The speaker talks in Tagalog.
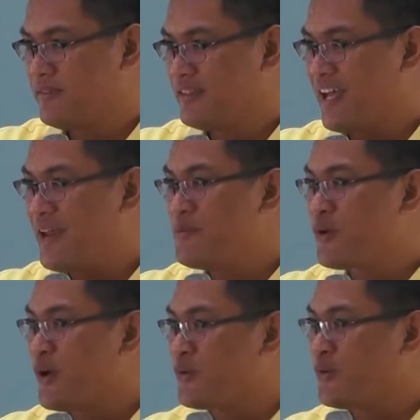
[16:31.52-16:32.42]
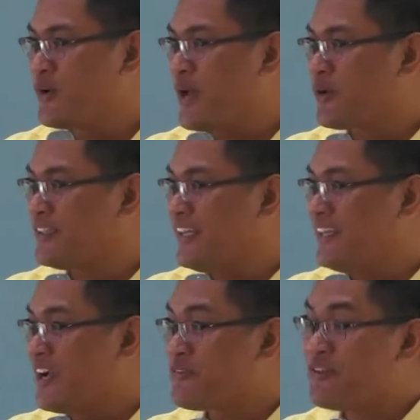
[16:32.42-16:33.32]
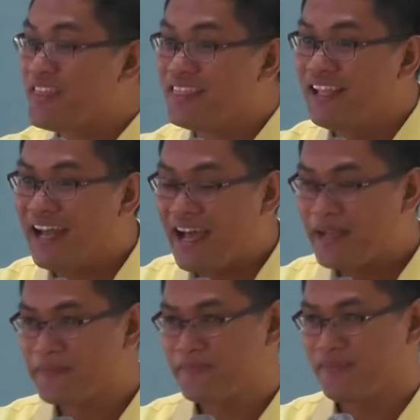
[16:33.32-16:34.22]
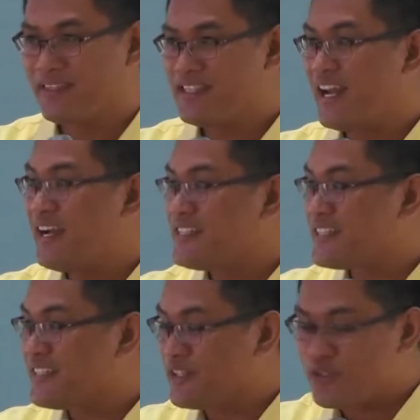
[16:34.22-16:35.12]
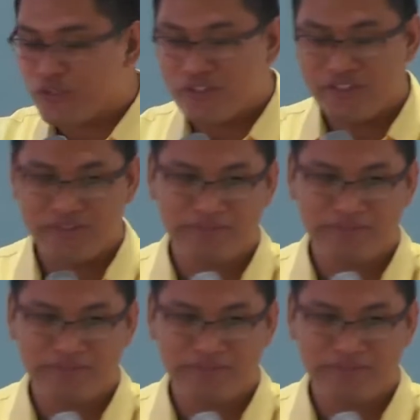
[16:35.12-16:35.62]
Alam niyo kung ano kung gaano katindi ang faith nila? Sila ni Sister Joy.